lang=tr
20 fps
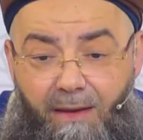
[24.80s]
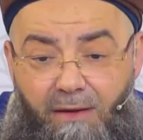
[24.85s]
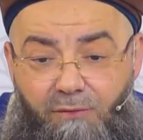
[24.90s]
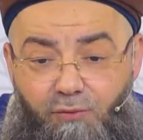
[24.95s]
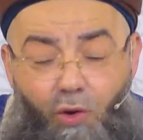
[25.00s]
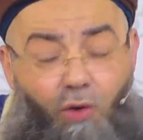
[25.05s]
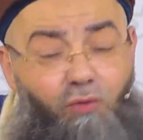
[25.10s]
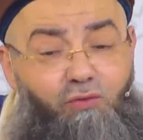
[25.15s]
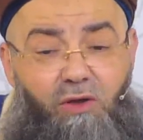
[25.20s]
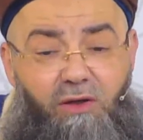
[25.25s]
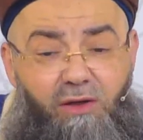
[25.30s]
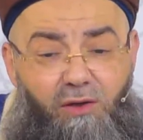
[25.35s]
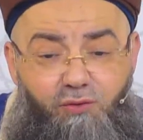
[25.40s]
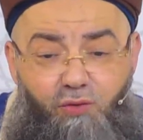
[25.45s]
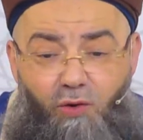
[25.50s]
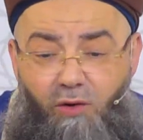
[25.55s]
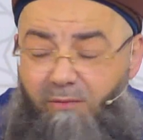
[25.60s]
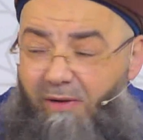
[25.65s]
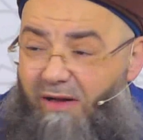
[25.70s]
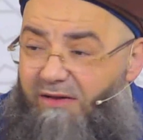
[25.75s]
Doktora
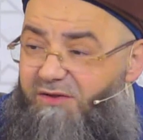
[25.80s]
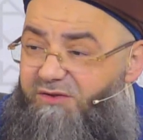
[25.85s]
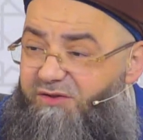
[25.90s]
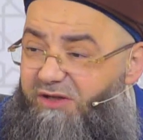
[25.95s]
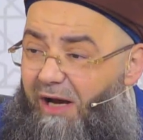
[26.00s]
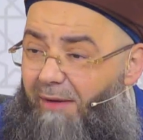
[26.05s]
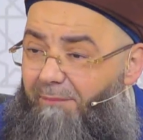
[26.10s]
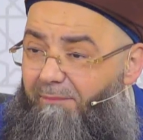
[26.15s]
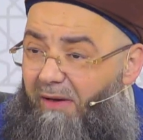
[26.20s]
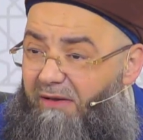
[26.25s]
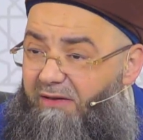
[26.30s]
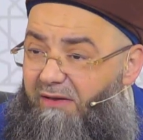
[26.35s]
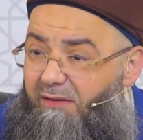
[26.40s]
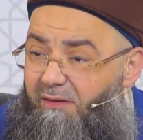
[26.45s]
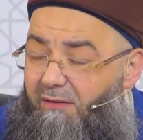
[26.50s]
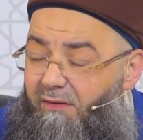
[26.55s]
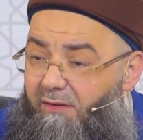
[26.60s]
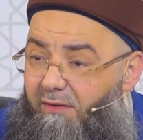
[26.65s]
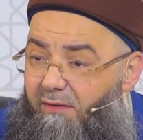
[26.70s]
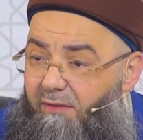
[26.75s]
sormadın, şey yapmadın.
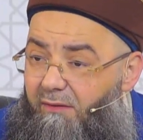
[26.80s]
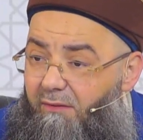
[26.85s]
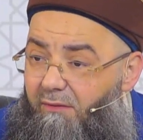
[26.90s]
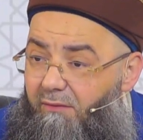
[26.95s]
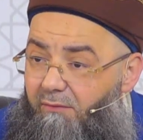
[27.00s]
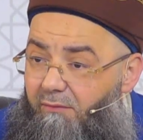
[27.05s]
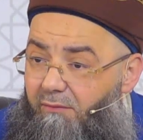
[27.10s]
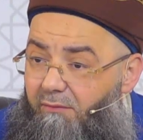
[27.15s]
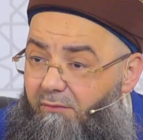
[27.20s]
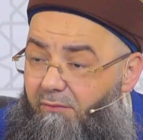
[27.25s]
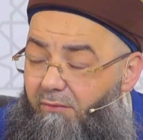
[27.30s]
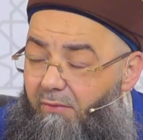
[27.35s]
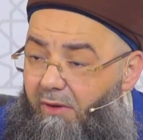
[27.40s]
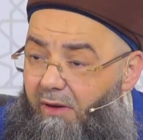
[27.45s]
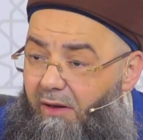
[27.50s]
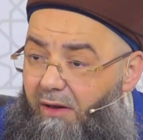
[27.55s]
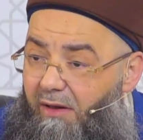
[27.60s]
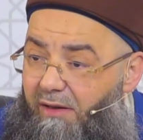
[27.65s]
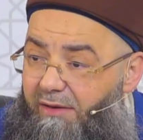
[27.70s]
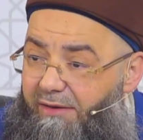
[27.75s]

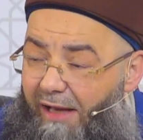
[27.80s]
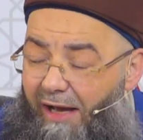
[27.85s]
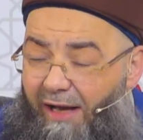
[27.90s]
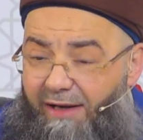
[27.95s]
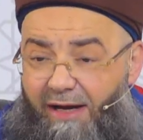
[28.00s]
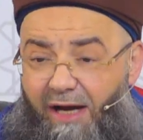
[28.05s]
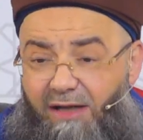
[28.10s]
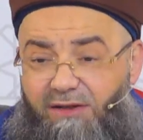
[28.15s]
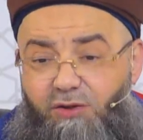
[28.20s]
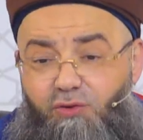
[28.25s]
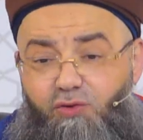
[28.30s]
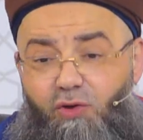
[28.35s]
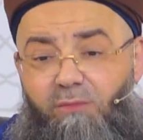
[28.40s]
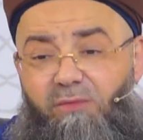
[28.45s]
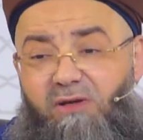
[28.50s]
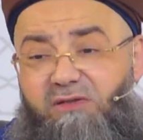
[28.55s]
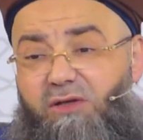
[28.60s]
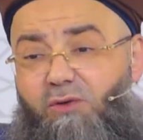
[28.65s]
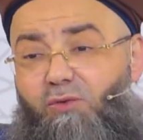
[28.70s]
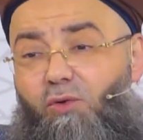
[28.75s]
Yani hadi hiç
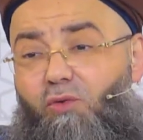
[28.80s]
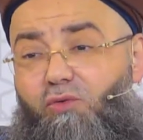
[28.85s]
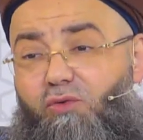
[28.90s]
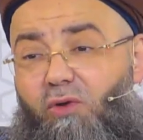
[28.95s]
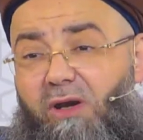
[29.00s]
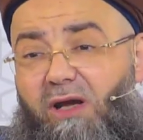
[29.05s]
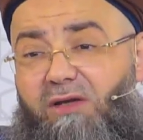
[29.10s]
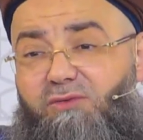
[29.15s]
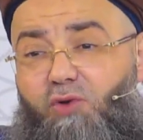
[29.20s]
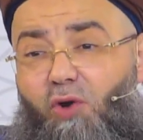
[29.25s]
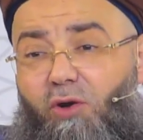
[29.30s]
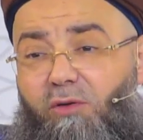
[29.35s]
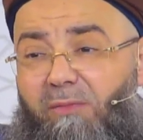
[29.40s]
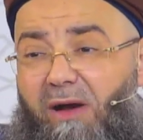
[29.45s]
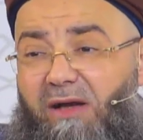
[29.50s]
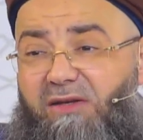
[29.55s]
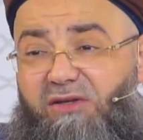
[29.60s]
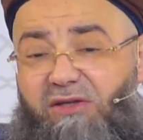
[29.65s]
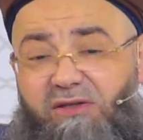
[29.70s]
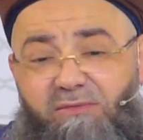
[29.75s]
olmasa doktora
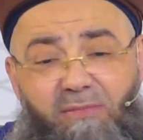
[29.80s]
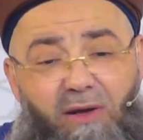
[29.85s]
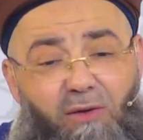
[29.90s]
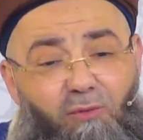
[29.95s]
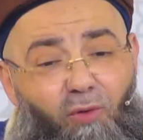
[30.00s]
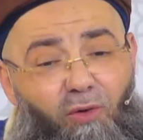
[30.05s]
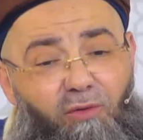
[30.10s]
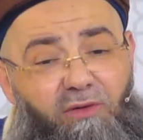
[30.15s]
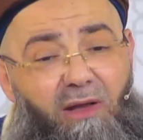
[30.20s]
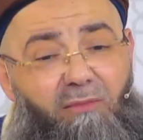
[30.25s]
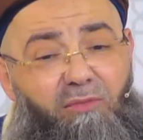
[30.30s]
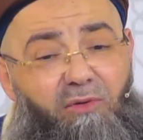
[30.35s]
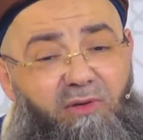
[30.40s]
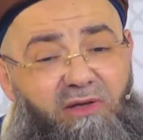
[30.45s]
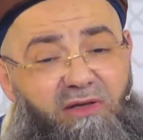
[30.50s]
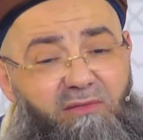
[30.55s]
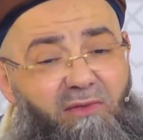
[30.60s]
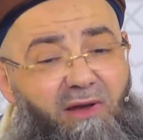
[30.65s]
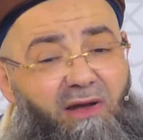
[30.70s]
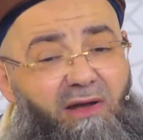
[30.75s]
sormak, gitmek, o da
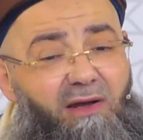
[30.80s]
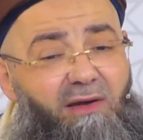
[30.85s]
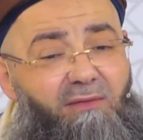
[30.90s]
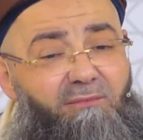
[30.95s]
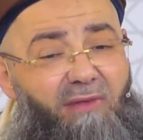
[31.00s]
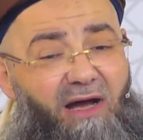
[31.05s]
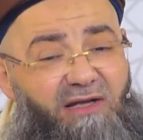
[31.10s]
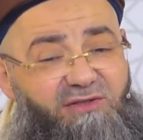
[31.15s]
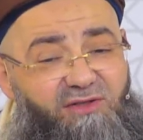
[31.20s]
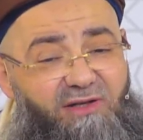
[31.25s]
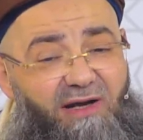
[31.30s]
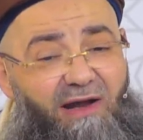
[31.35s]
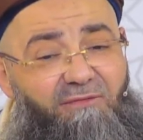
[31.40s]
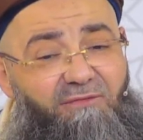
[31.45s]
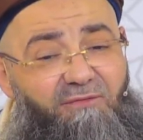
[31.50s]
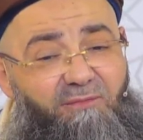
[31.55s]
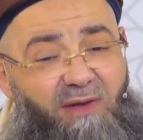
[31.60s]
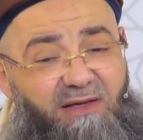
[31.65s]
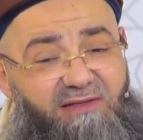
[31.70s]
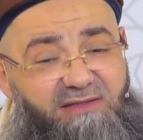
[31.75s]
bir
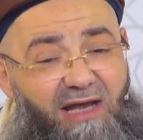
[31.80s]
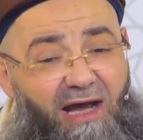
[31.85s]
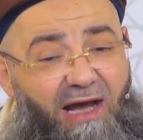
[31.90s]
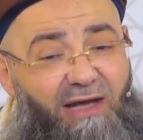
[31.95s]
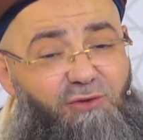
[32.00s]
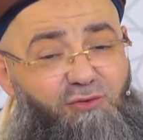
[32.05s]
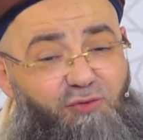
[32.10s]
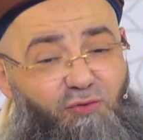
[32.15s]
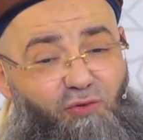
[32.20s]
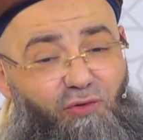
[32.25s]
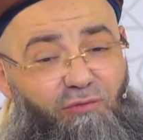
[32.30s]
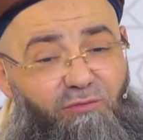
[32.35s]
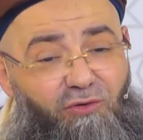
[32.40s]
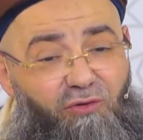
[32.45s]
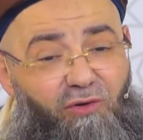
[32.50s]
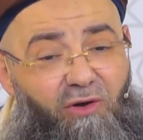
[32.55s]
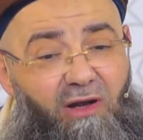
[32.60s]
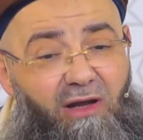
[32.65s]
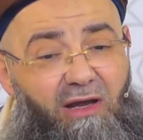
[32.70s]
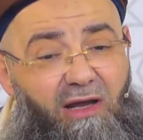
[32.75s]
masraf, mesai, şudur
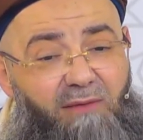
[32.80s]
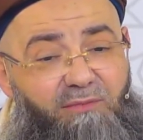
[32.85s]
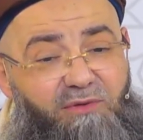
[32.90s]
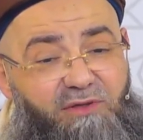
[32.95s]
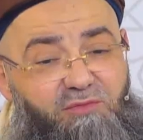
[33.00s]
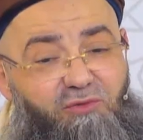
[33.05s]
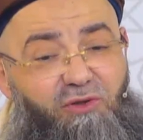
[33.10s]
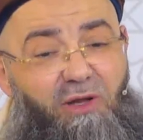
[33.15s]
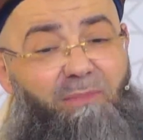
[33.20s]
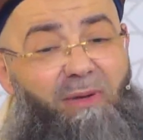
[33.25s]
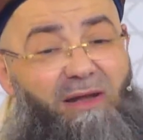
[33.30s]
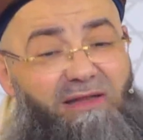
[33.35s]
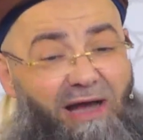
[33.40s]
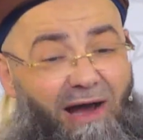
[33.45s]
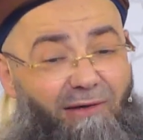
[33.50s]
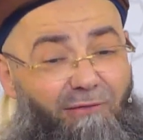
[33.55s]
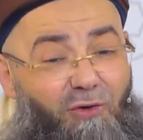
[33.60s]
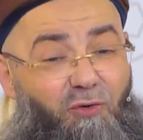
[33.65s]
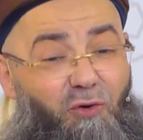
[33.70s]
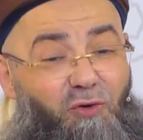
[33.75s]
budur. Biz burada
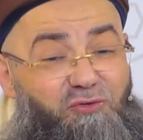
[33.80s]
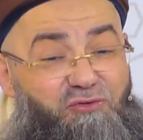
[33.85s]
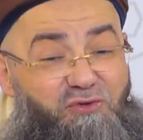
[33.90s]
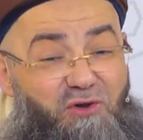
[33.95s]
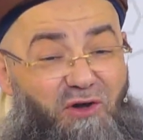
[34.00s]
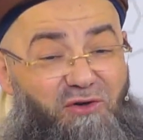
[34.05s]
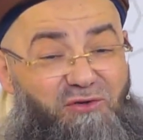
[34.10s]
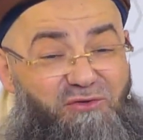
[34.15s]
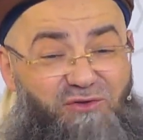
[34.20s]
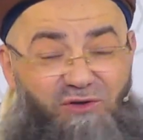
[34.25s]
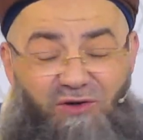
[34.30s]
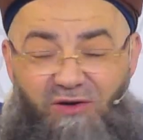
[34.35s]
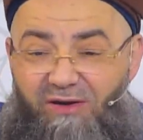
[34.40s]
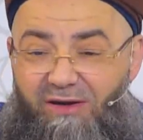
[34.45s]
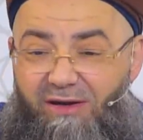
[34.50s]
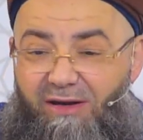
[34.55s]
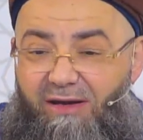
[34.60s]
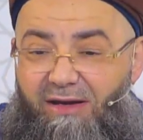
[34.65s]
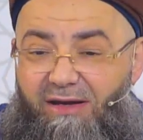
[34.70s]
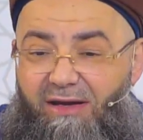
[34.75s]
bedava konuşuyoruz.
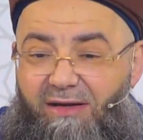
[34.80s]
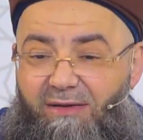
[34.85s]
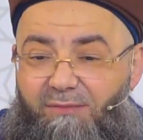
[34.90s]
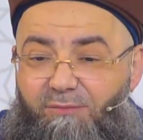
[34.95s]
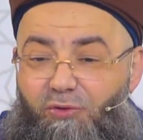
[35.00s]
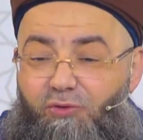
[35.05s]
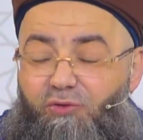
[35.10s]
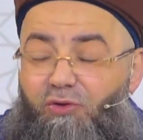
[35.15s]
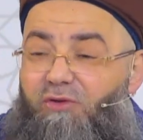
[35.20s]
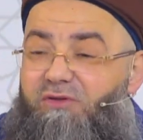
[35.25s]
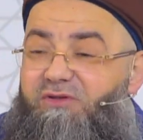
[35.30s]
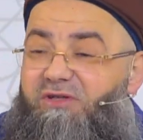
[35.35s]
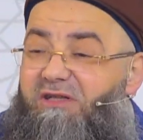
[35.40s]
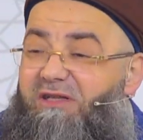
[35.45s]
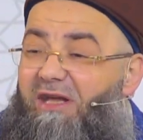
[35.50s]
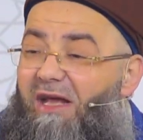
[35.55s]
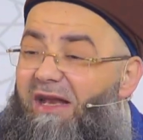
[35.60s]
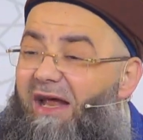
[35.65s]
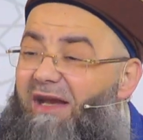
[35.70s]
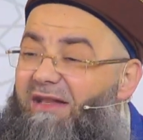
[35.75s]
Bütün
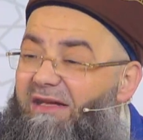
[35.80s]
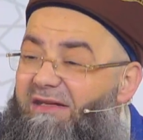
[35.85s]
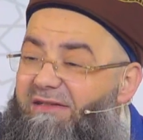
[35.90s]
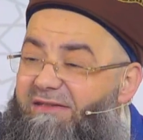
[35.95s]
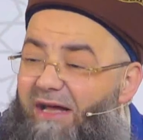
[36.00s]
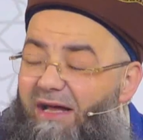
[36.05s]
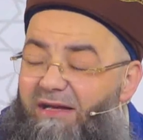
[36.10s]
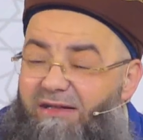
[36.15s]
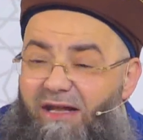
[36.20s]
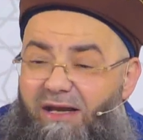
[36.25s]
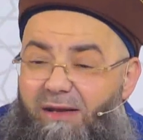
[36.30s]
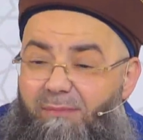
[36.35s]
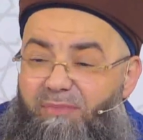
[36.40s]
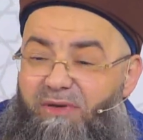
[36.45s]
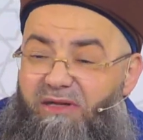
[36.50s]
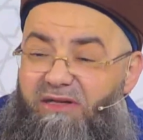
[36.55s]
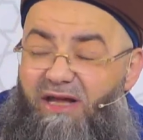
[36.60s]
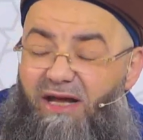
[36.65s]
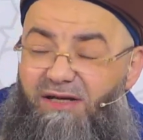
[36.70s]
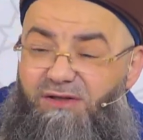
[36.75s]
sitelerde, internetlerde
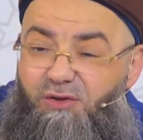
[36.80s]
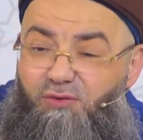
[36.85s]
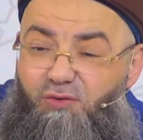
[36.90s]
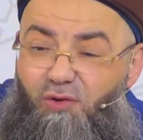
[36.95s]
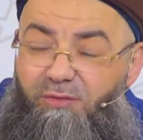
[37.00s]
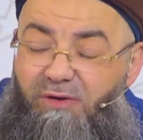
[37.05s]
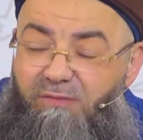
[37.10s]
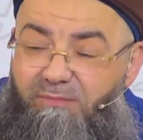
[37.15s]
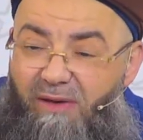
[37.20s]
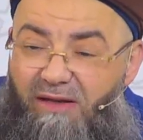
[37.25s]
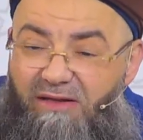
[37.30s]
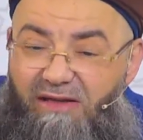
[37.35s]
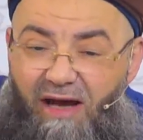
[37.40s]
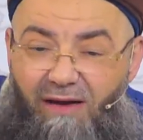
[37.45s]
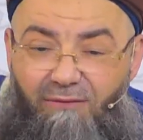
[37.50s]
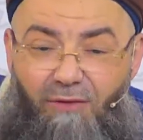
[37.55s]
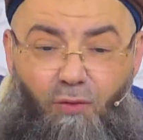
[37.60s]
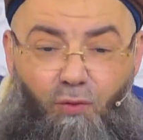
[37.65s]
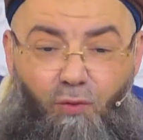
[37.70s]
binlerce sohbet bedava